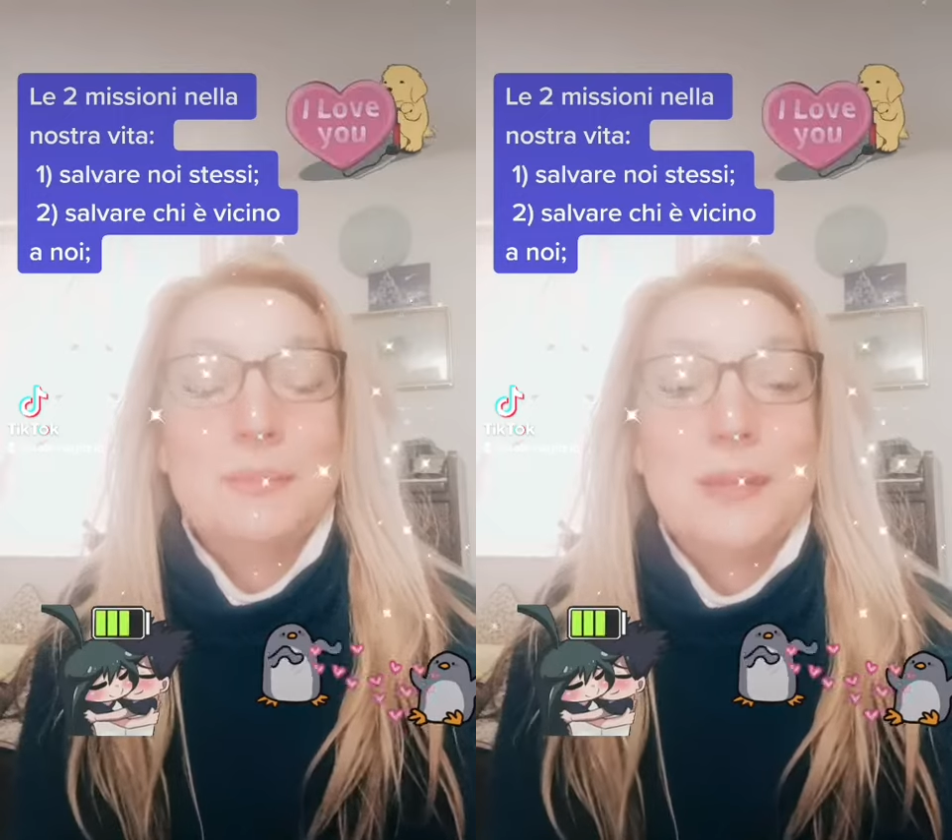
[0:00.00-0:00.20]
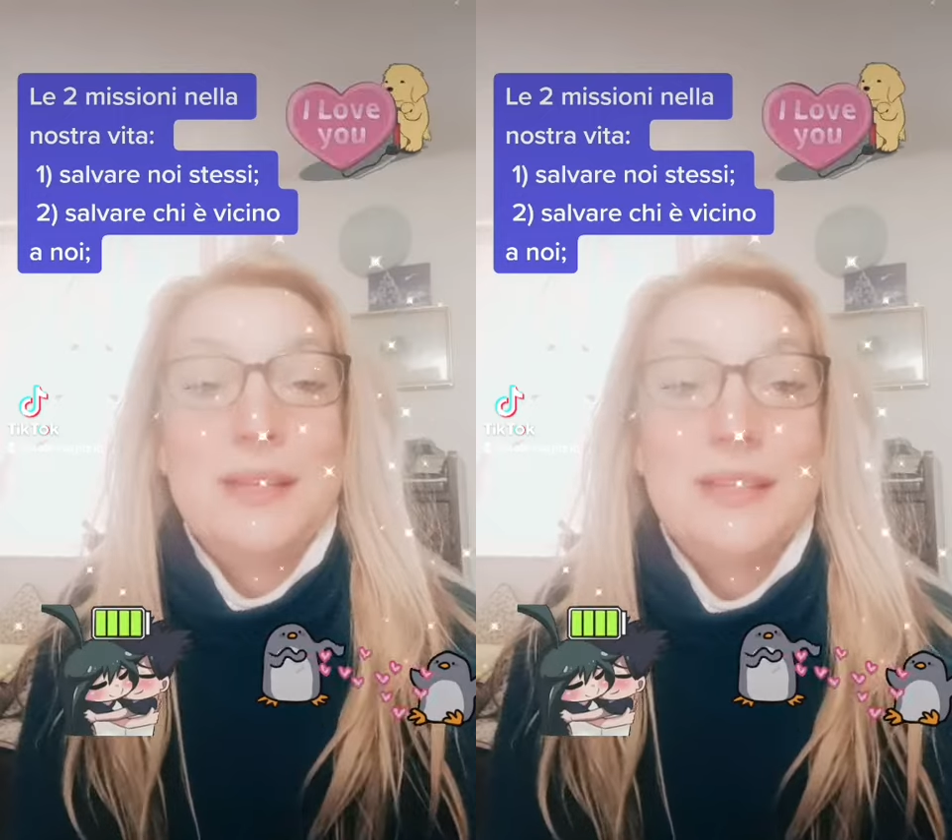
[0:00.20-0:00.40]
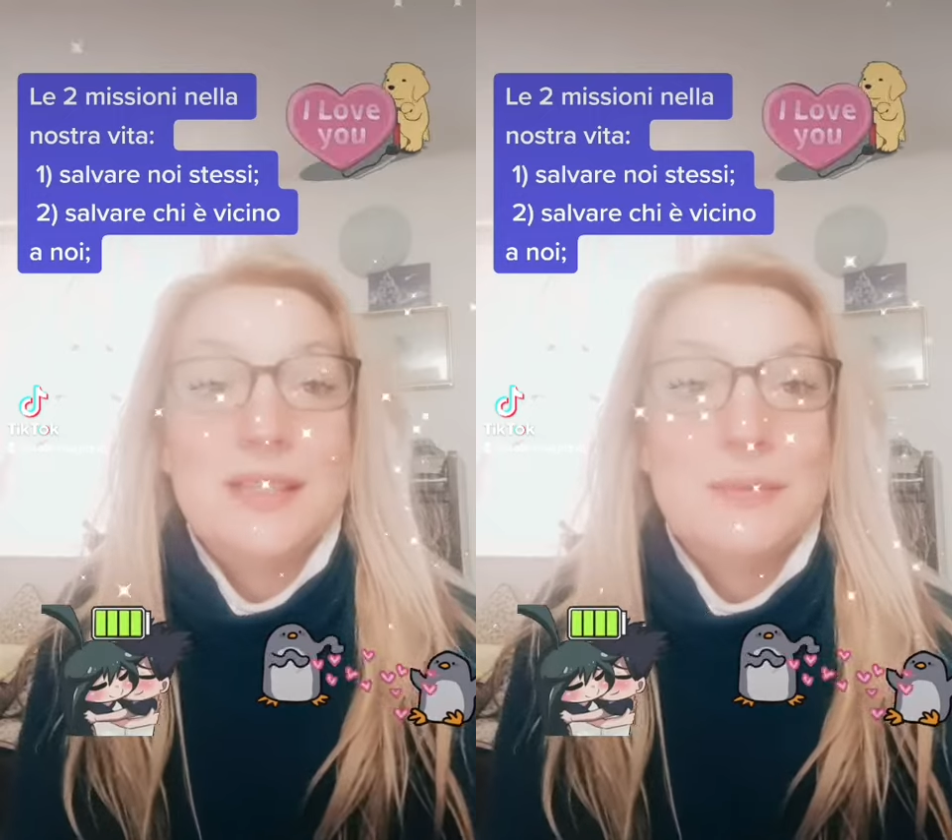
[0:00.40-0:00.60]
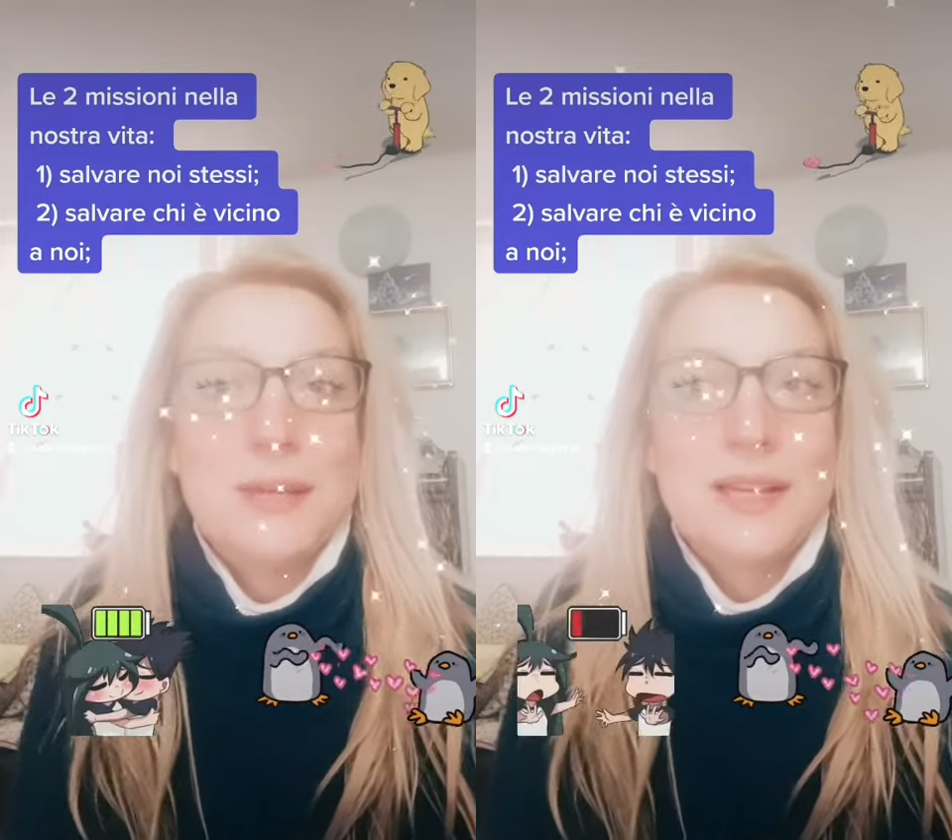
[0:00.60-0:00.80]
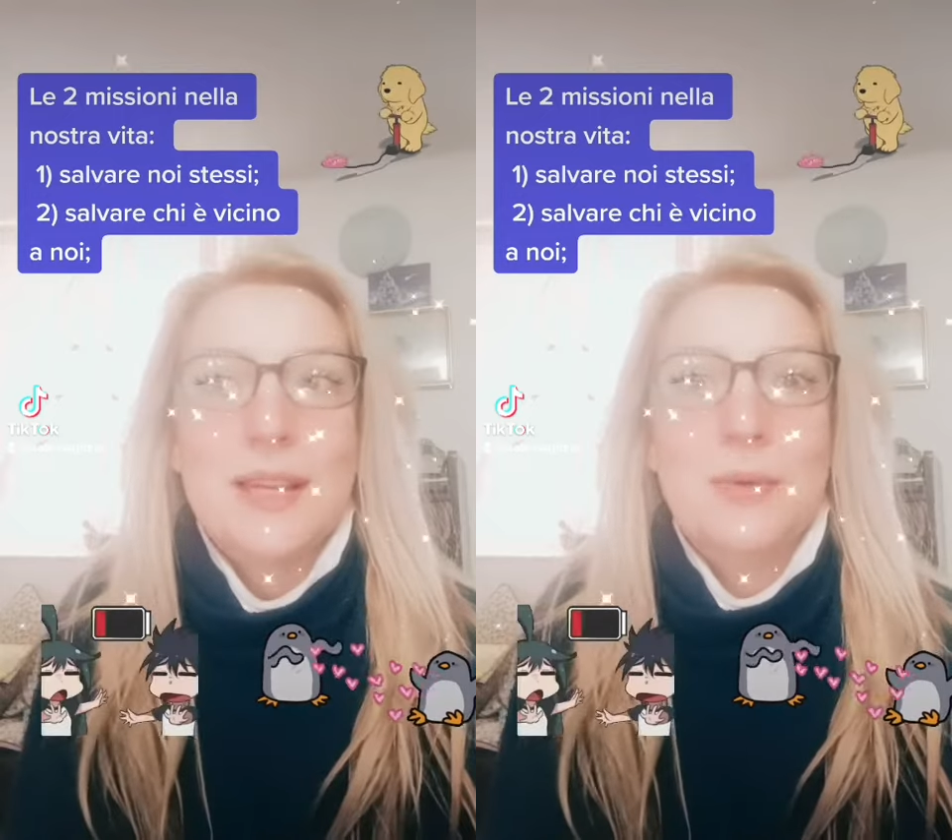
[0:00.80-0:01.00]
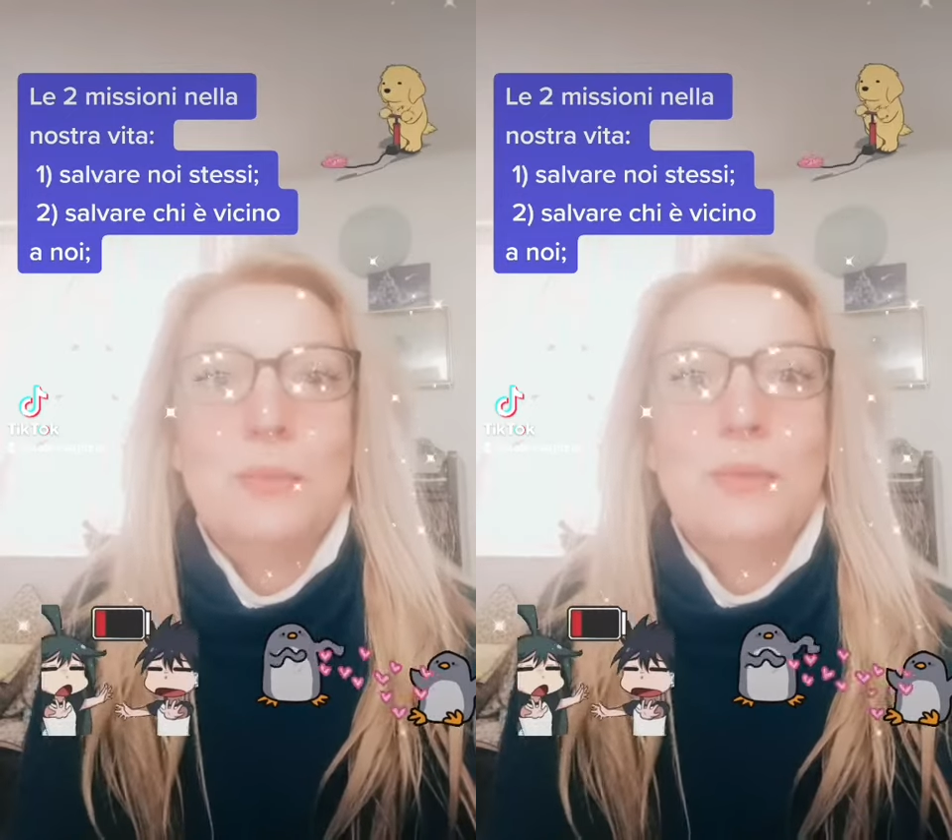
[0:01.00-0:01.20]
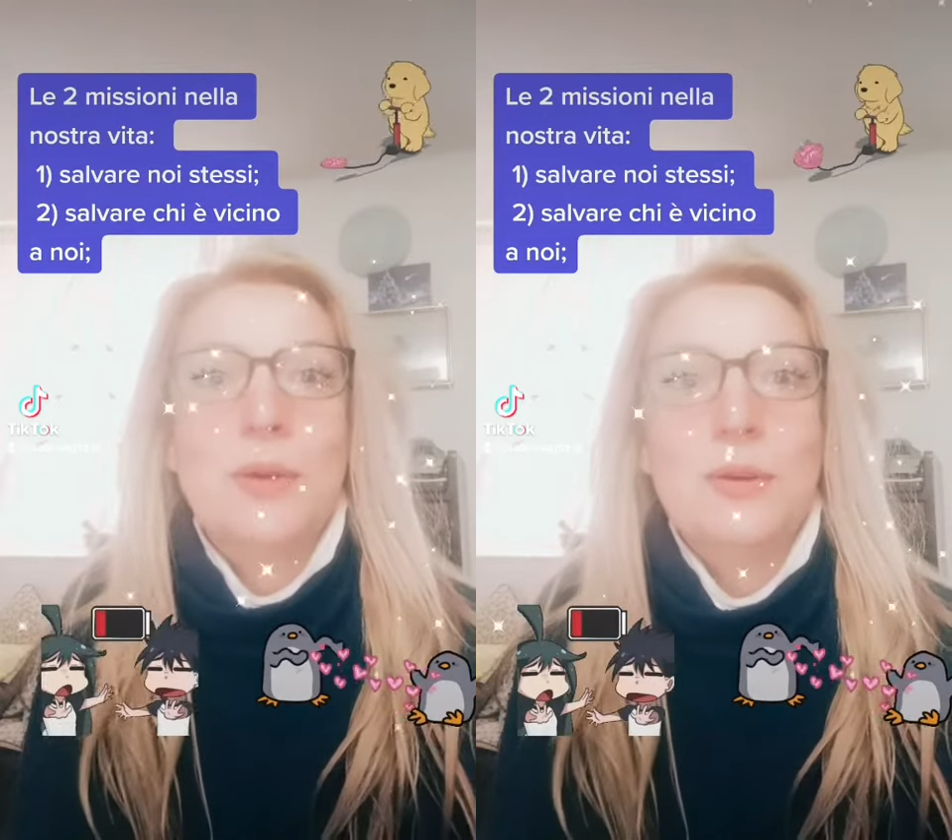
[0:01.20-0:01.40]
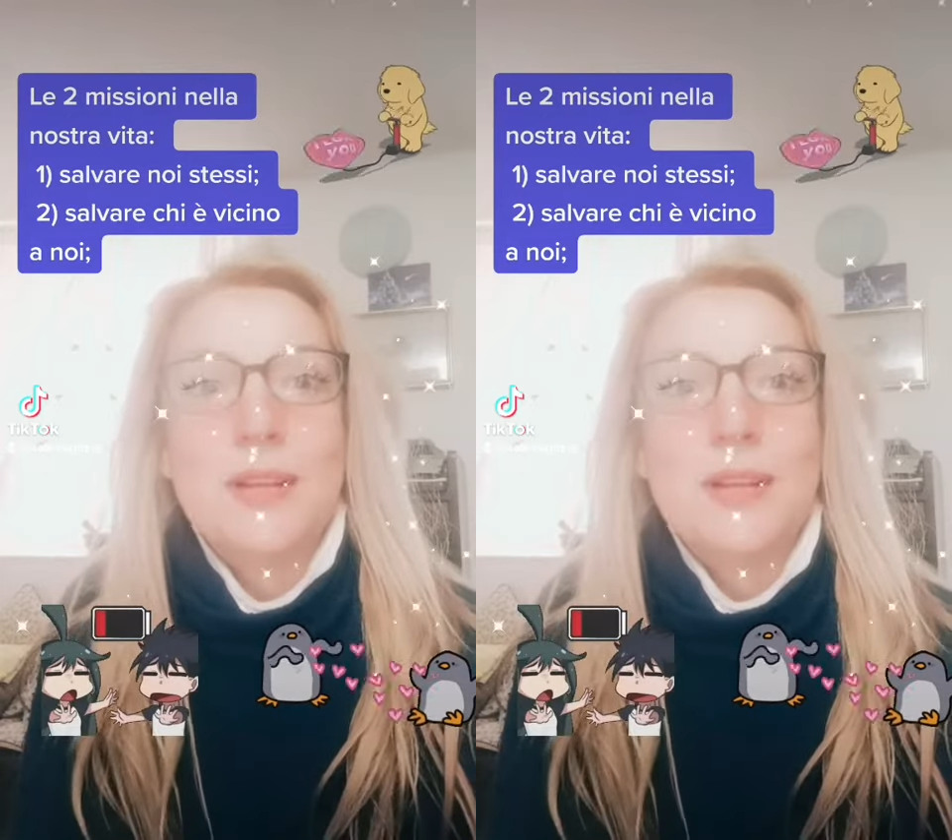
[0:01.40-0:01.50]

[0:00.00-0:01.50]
bellissima che un mio